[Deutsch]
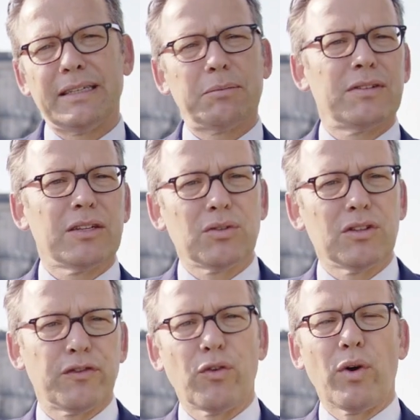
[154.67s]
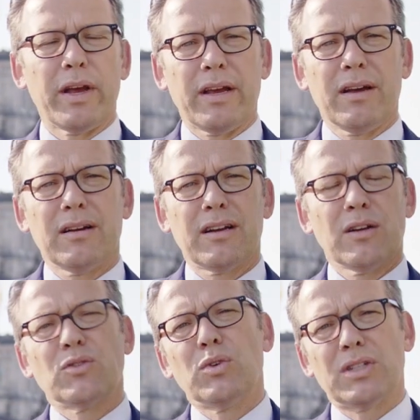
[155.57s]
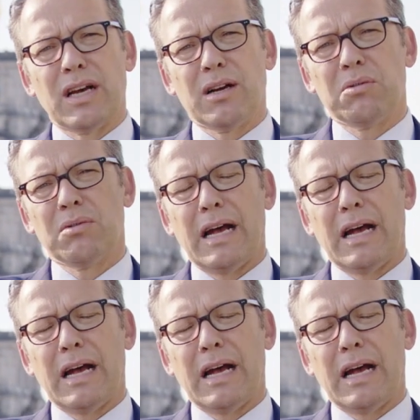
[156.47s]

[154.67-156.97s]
gibt es natürlich vorher Klausurtagungen.